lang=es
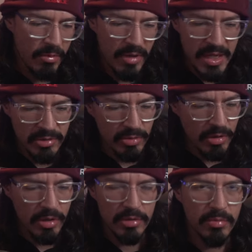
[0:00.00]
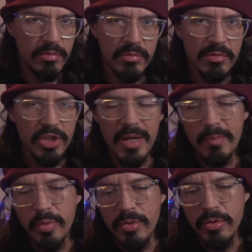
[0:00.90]
esto, lo otro,
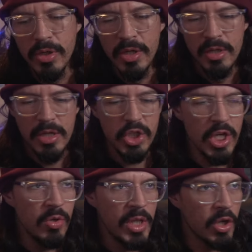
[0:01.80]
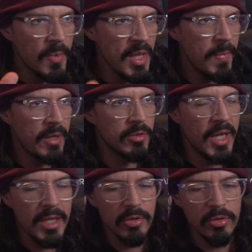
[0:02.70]
shampoo, chingo de comida para los
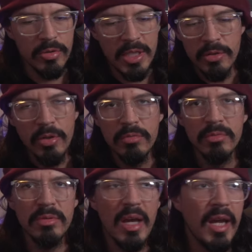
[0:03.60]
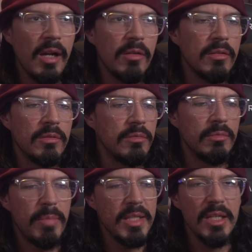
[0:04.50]
gatos, o sea, todo. Mm, agárralo,
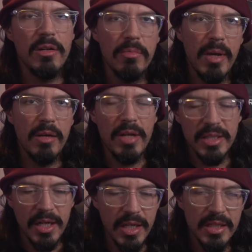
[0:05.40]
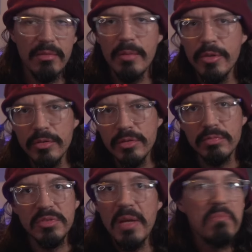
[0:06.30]
pásalo, pago la tarjeta, vámonos.
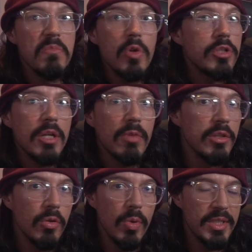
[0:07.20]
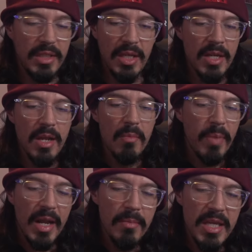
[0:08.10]
O sea, no sé cuánto cuesta.
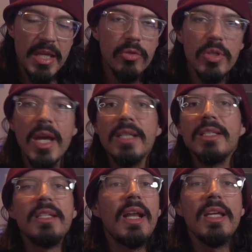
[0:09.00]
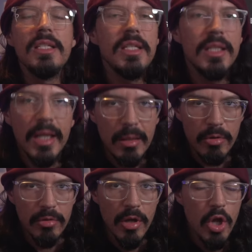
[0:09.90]
Para mí eso ya es, ya la hiciste,
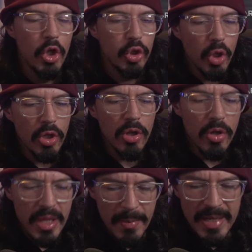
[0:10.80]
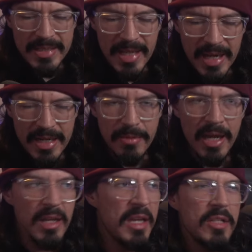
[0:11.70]
cabrón. Todo lo demás
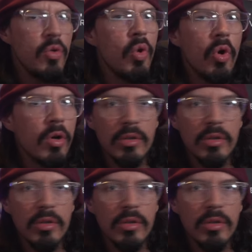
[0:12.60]
arriba es lujo.